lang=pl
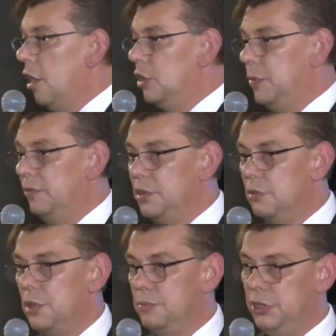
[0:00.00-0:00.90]

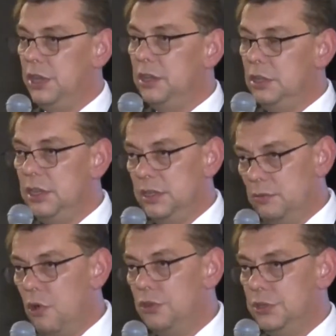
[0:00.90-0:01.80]
odpowiedział, że przysięgi nie
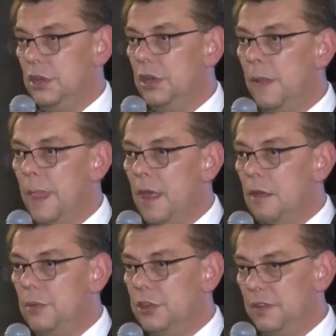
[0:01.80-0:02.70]
złoży,
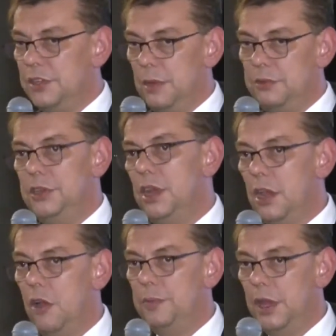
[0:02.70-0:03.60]
ponieważ ta
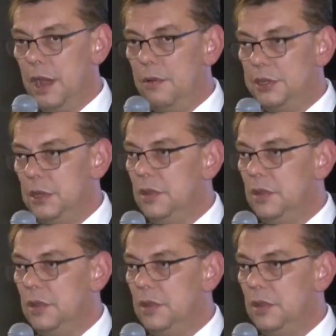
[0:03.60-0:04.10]
przysięga opierała się